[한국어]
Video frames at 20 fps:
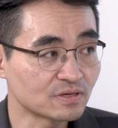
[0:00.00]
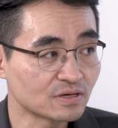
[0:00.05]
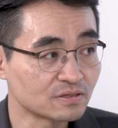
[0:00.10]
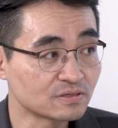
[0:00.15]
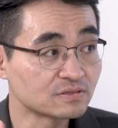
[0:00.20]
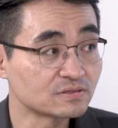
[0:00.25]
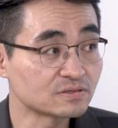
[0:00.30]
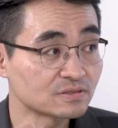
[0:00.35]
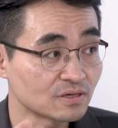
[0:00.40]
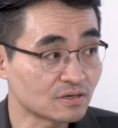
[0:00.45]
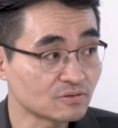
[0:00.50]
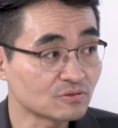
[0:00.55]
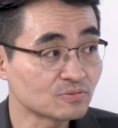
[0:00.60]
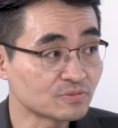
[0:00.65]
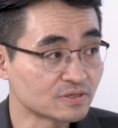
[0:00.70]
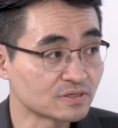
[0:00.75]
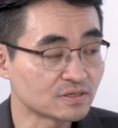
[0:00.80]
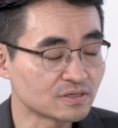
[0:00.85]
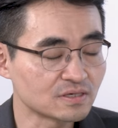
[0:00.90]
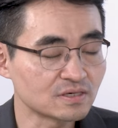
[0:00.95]
되는
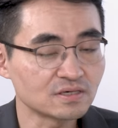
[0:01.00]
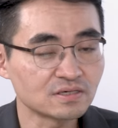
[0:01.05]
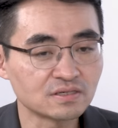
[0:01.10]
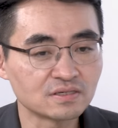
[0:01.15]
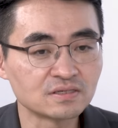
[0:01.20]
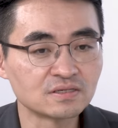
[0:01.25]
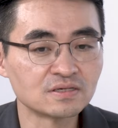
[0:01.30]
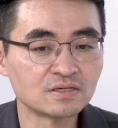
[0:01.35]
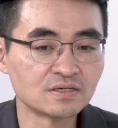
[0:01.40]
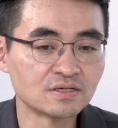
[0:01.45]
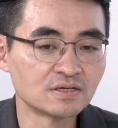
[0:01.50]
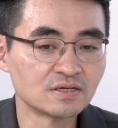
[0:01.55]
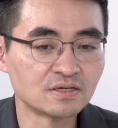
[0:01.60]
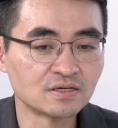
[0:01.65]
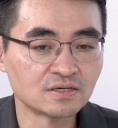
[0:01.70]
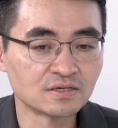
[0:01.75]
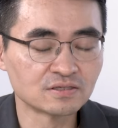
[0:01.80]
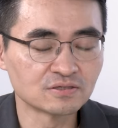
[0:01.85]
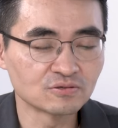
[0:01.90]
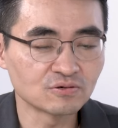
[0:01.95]
산업이니까
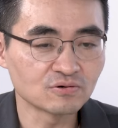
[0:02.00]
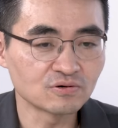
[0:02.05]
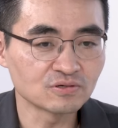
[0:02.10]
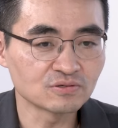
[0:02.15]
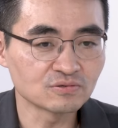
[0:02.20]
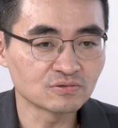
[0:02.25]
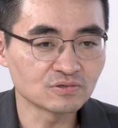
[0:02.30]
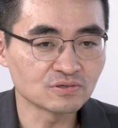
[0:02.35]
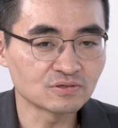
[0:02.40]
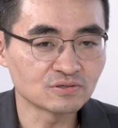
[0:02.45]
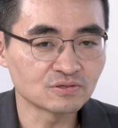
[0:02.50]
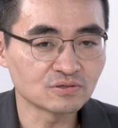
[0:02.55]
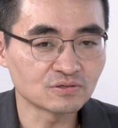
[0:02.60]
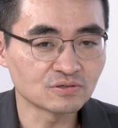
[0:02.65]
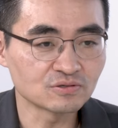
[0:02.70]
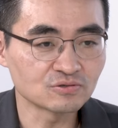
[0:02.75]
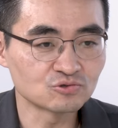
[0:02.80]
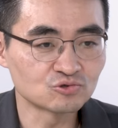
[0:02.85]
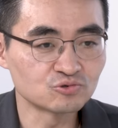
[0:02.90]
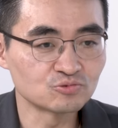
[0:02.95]
저가
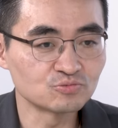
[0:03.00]
전기차가